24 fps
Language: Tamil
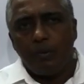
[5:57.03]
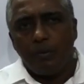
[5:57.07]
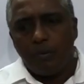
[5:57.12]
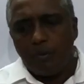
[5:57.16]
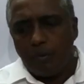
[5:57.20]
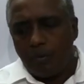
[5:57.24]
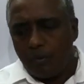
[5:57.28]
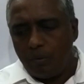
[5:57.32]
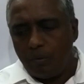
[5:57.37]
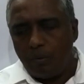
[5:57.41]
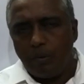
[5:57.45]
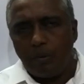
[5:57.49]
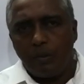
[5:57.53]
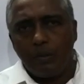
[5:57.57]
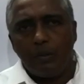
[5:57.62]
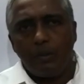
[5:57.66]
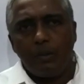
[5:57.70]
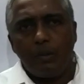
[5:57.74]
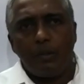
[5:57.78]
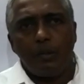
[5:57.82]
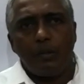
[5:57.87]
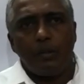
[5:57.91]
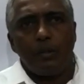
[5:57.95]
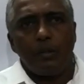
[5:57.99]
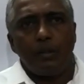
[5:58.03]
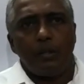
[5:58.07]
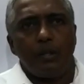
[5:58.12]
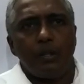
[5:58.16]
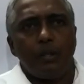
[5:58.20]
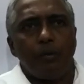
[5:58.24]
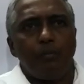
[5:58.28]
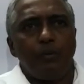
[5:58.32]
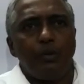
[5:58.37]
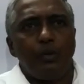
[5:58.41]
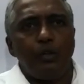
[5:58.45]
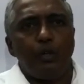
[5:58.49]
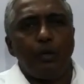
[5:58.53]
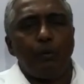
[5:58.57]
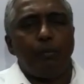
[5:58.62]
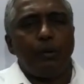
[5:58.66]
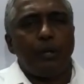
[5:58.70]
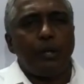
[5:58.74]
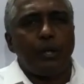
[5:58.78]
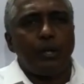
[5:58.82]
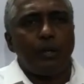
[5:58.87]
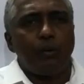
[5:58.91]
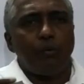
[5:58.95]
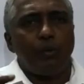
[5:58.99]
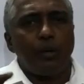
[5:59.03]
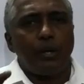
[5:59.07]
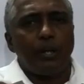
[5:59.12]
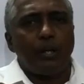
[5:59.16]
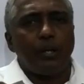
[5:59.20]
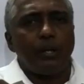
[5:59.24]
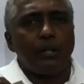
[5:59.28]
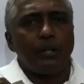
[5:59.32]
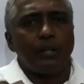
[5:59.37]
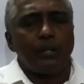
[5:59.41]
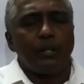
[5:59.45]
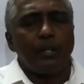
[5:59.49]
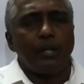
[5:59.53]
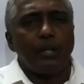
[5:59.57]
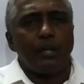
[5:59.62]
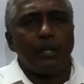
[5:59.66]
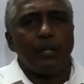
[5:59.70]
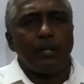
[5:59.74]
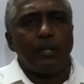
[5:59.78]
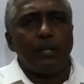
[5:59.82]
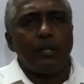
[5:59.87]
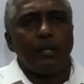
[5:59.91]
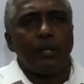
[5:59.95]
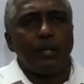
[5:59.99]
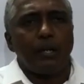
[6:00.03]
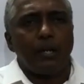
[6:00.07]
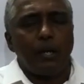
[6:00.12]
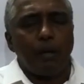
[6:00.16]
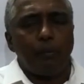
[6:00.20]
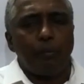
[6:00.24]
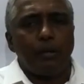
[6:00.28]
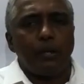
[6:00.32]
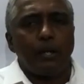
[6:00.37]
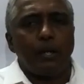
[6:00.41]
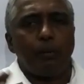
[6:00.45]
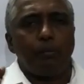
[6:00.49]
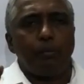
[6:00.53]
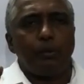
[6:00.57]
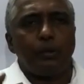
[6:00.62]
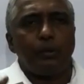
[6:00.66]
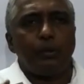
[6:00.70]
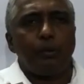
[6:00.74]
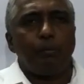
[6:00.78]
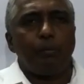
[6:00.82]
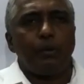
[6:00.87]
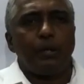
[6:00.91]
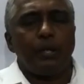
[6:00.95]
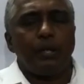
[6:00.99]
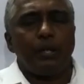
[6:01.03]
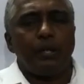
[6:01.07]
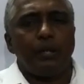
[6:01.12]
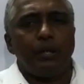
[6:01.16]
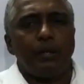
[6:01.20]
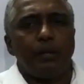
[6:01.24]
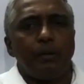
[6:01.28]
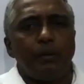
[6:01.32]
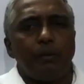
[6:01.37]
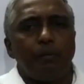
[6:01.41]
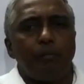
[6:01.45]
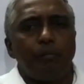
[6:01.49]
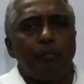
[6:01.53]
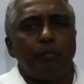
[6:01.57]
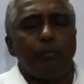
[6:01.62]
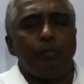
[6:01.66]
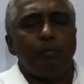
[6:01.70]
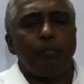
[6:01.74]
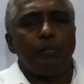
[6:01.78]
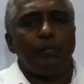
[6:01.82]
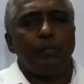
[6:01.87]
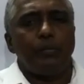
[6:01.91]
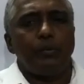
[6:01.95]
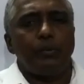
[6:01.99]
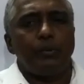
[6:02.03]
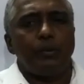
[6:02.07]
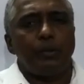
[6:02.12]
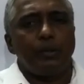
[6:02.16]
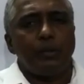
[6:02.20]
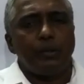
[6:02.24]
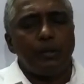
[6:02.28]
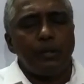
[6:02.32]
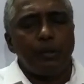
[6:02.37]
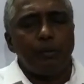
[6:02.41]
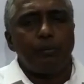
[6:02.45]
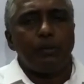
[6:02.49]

வீடியோ பற்றிய உங்களது கருத்துக்களை கமெண்டில் பதிவிடவும் திருப்தி அளித்திடும்